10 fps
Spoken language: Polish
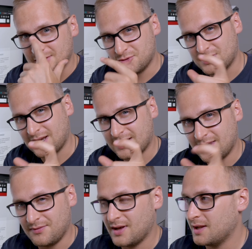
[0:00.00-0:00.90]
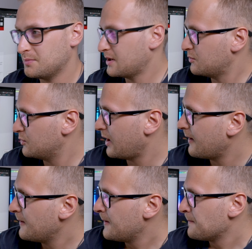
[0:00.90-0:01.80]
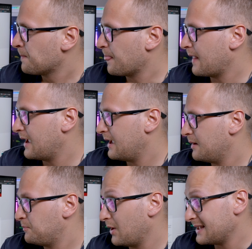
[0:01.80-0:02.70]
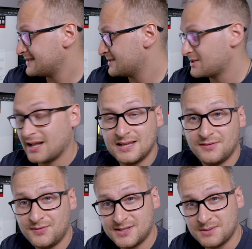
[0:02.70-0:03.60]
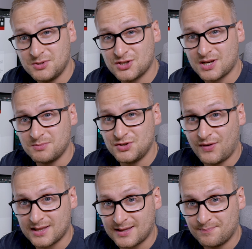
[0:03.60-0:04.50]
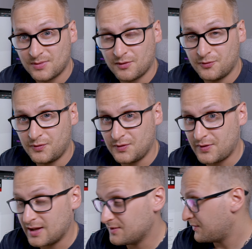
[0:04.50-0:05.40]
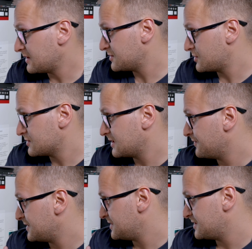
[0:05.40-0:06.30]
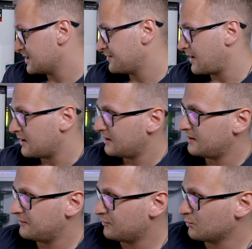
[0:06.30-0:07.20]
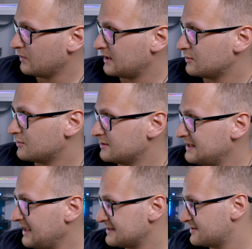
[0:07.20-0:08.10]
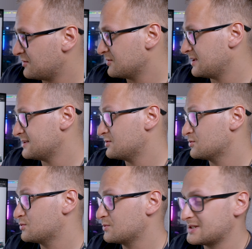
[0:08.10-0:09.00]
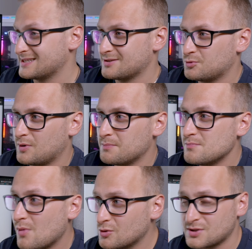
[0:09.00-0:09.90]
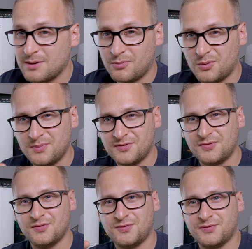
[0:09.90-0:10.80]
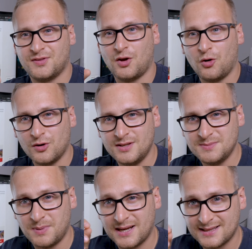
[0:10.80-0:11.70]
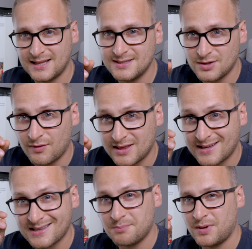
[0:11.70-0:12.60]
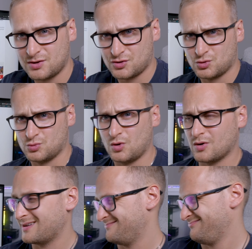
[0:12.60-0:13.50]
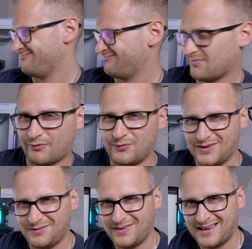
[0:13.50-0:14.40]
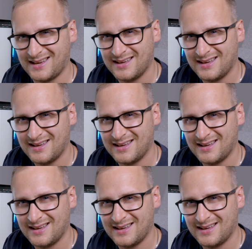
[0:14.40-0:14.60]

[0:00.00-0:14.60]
już tak niewiele brakuje. E, Polacy zostali wicemistrzami świata w FIFA 2022. E, w ogóle no, jest, to, jest to sukces, który można byłoby w, w teorii zbagatelizować tak na pierwszy rzut oka. No, w FIFA